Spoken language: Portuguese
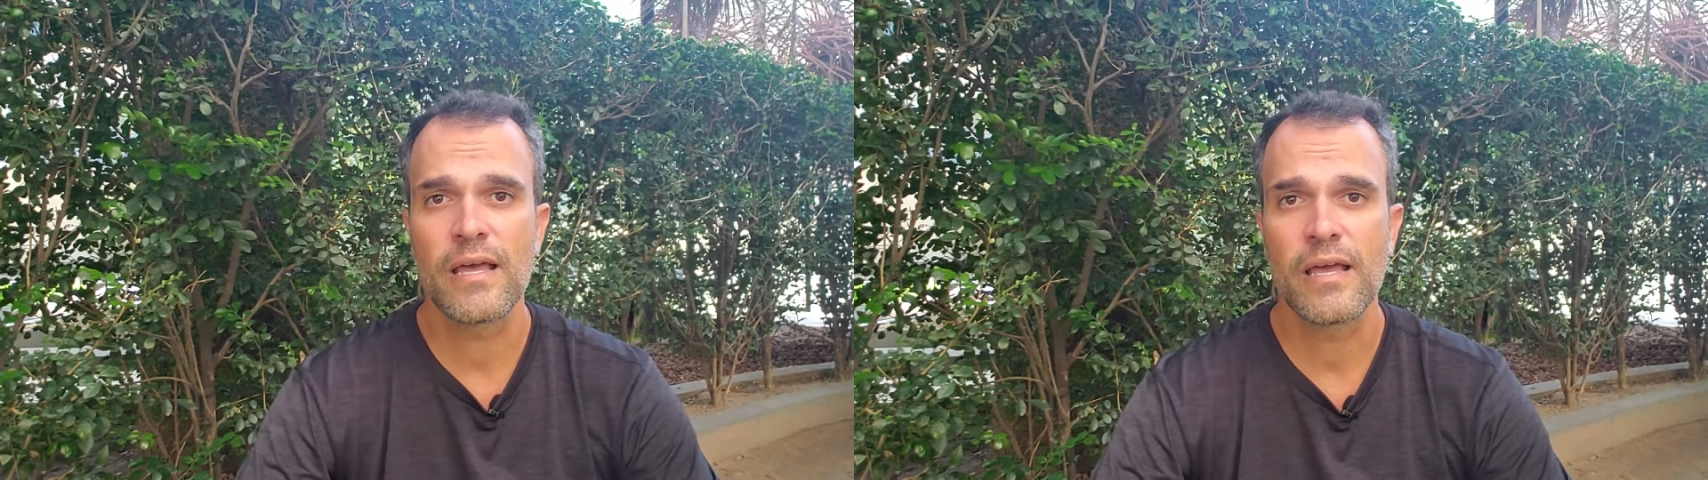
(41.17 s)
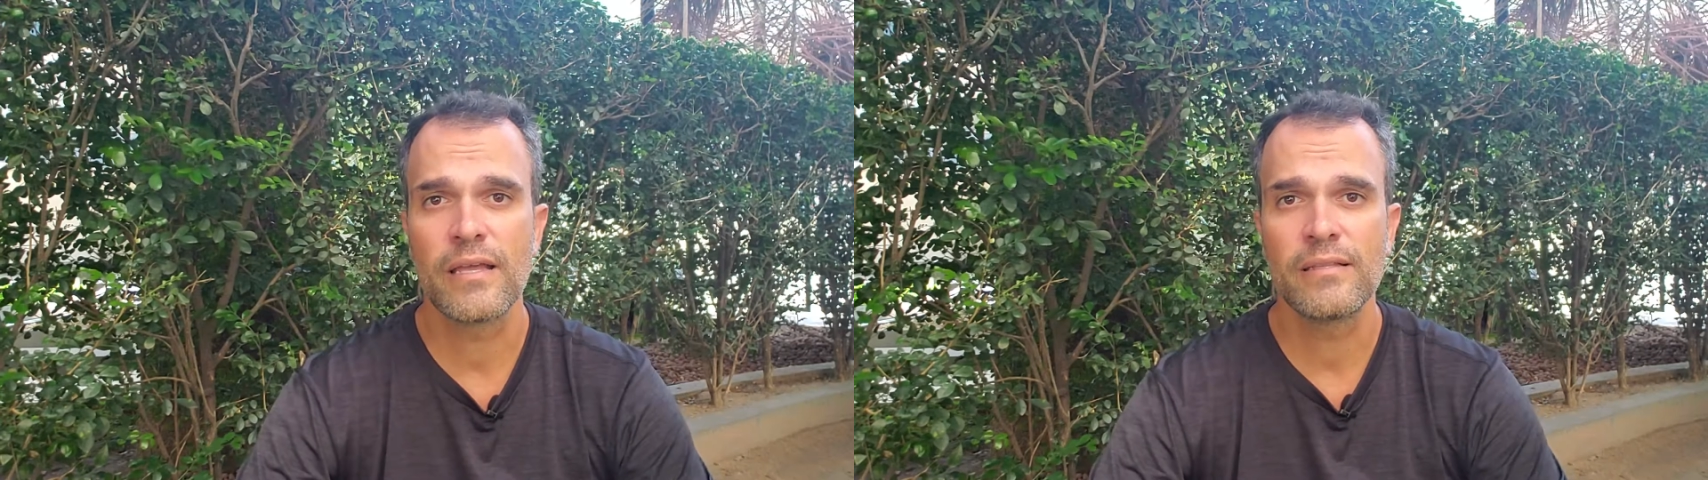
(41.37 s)

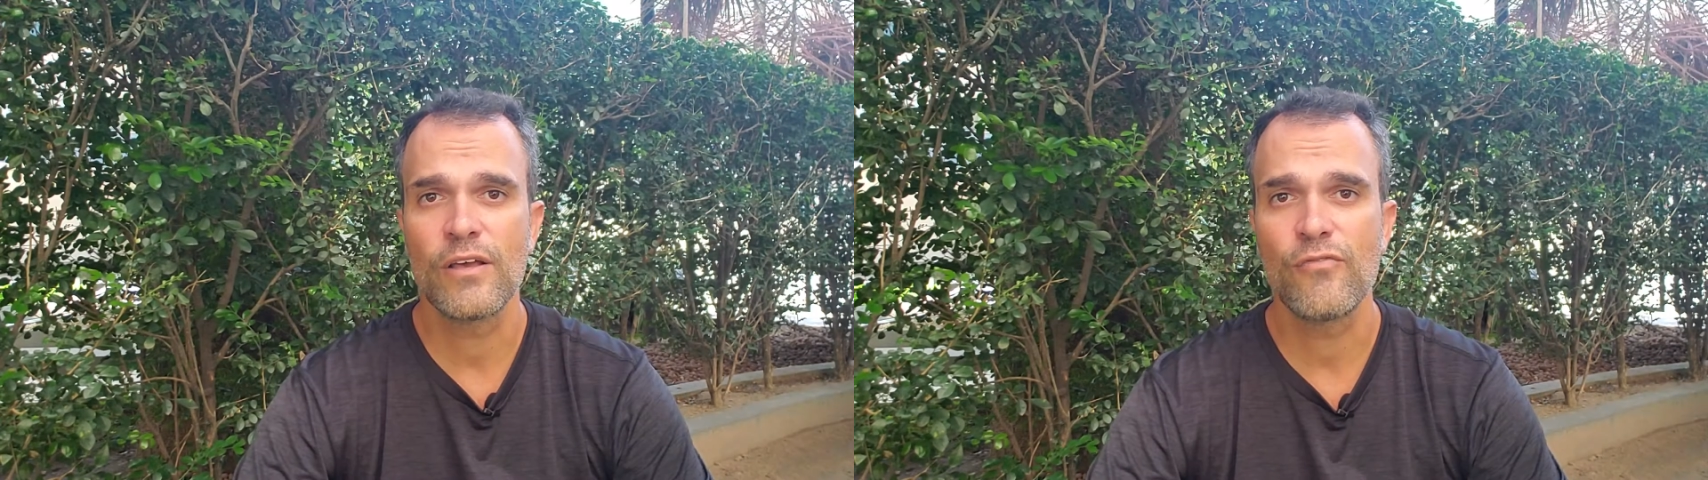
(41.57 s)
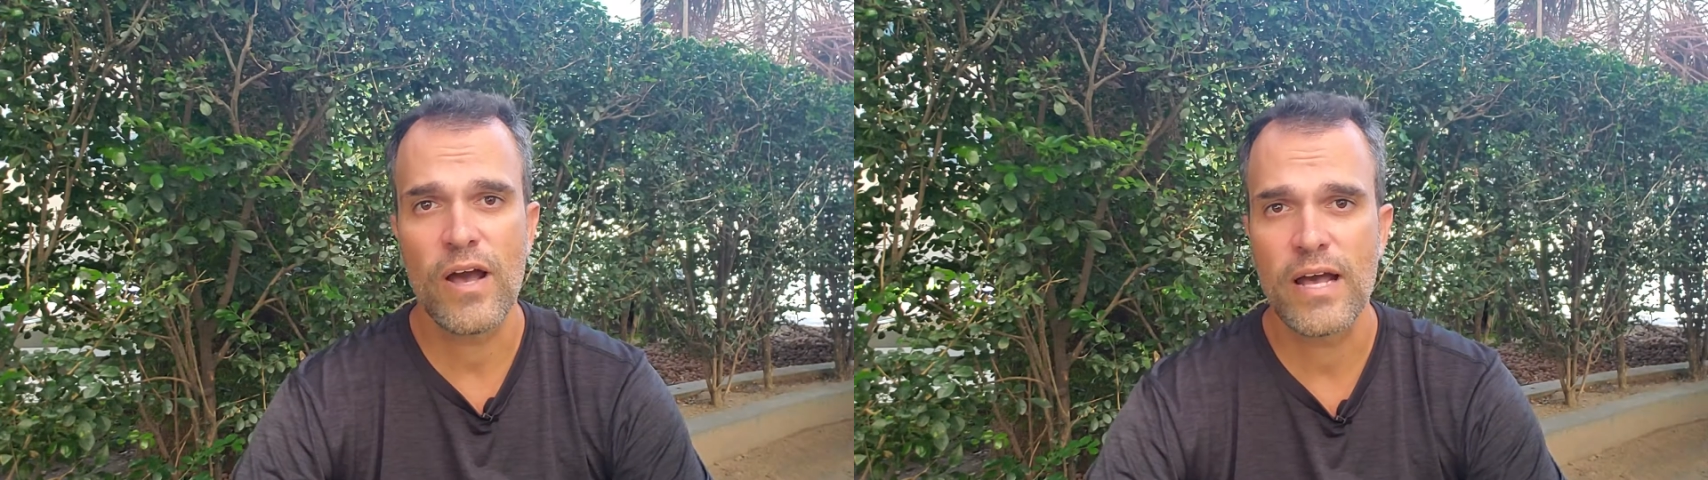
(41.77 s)
é,
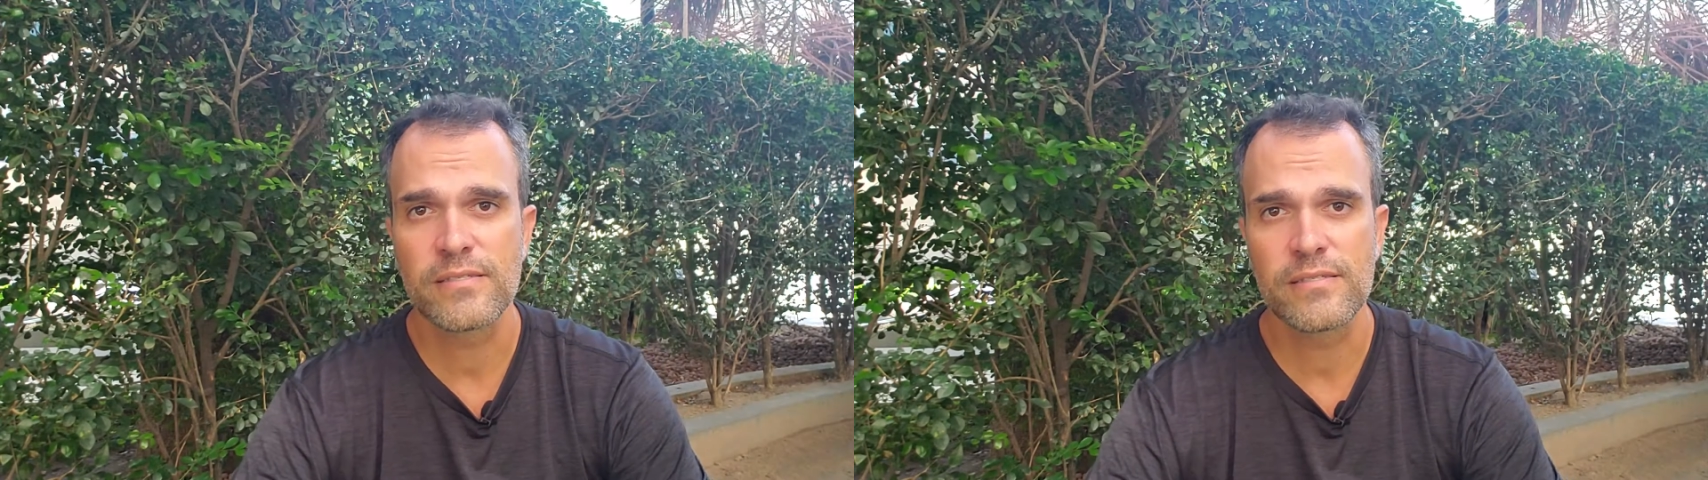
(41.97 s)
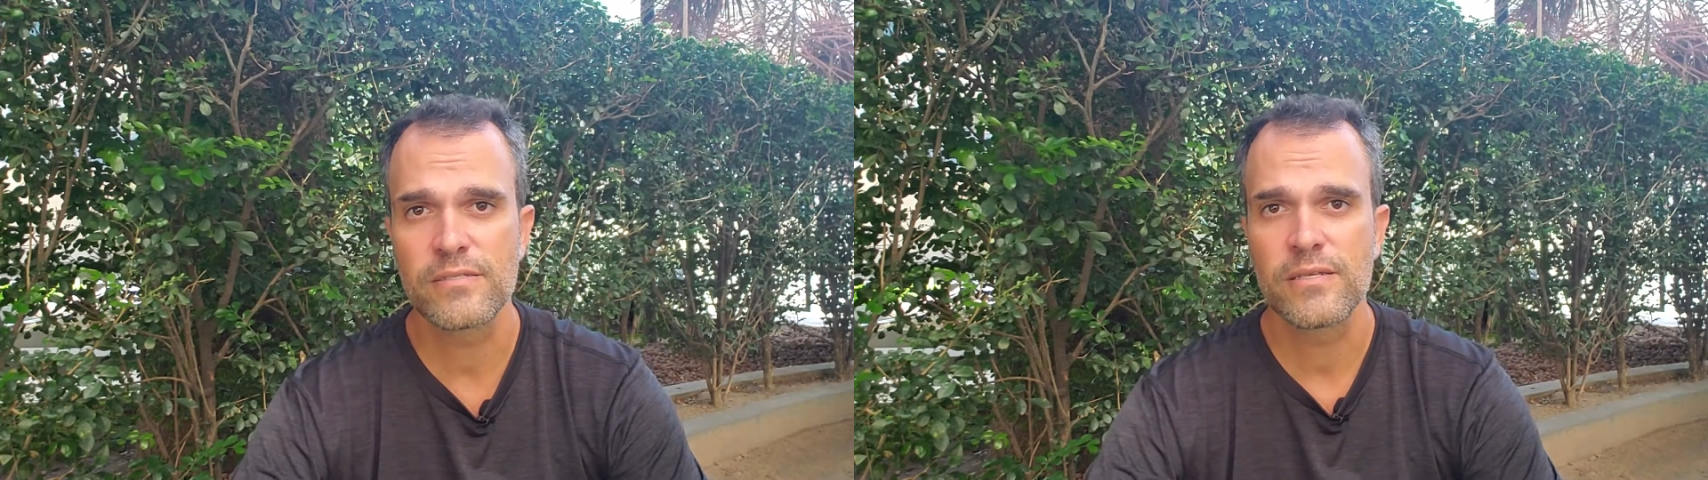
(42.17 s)

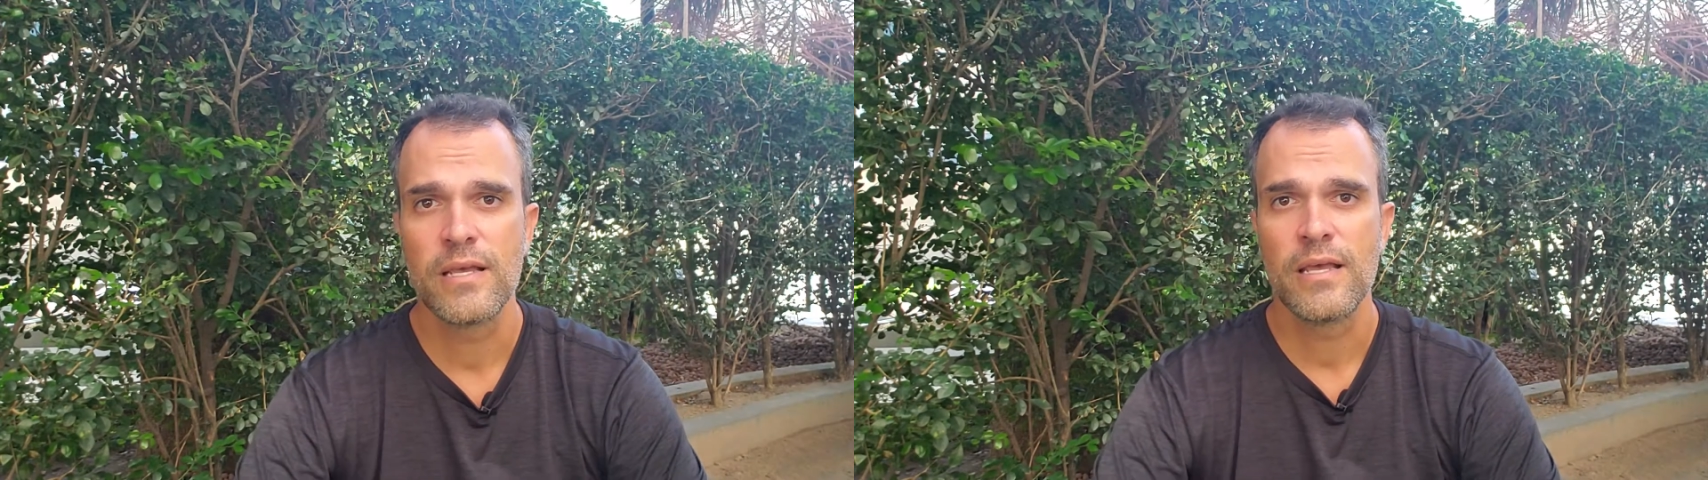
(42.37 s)
interfaces,